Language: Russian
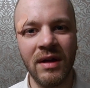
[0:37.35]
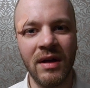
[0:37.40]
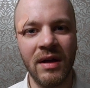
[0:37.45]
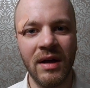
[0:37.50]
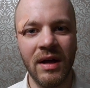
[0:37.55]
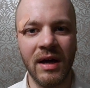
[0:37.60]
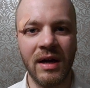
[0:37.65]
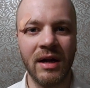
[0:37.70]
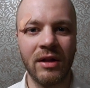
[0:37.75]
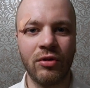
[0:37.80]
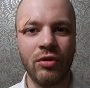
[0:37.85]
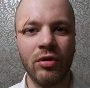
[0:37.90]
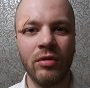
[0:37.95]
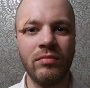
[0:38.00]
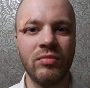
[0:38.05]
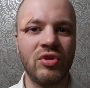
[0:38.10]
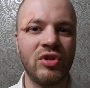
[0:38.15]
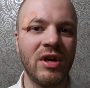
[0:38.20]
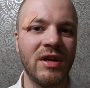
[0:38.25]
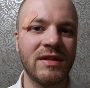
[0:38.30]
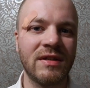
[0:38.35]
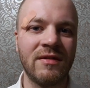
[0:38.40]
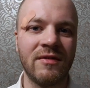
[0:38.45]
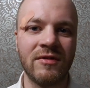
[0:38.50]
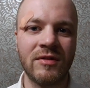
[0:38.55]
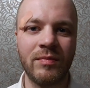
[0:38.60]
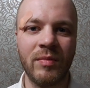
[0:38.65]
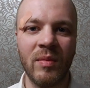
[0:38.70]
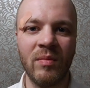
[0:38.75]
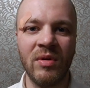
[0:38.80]
о котором часто
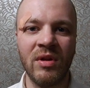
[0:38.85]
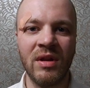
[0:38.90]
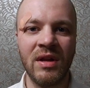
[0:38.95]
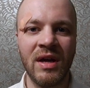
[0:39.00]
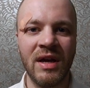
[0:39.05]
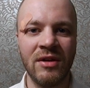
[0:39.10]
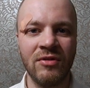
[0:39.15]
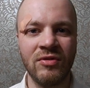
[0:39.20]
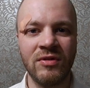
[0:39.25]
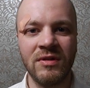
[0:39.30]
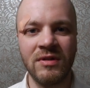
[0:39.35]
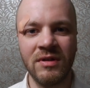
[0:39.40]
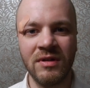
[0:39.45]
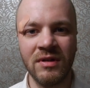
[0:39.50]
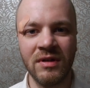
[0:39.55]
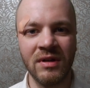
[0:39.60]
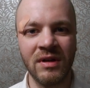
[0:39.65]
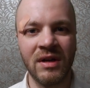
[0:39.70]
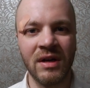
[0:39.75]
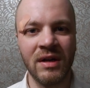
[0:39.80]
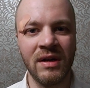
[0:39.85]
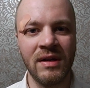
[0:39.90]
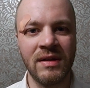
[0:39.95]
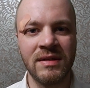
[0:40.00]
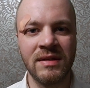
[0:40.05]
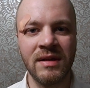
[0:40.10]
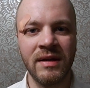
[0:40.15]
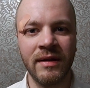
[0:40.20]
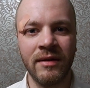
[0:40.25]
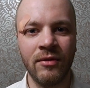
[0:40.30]
вспоминаю, сидя на
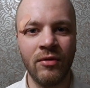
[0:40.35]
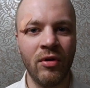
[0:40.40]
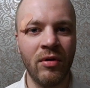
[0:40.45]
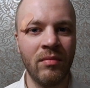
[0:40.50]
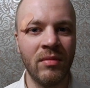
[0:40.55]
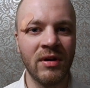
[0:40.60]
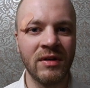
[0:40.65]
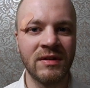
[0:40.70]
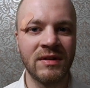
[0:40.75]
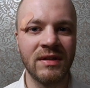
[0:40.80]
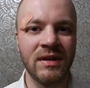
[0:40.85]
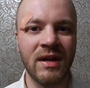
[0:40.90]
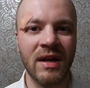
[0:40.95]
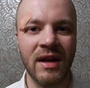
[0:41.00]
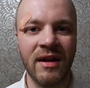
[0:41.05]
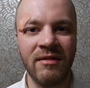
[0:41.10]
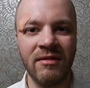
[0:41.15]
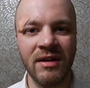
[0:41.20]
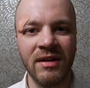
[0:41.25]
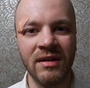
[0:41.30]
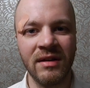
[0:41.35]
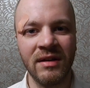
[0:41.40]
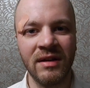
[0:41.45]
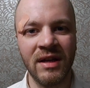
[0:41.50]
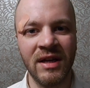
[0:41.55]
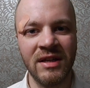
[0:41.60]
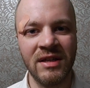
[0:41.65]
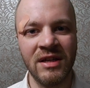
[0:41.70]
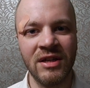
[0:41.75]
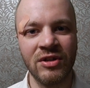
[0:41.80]
крыльце дома с сокровенной
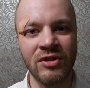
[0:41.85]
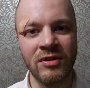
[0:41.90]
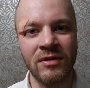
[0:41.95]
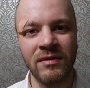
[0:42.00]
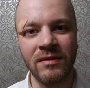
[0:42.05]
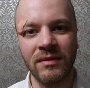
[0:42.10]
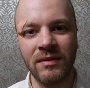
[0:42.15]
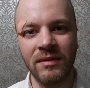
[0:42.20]
надеждой.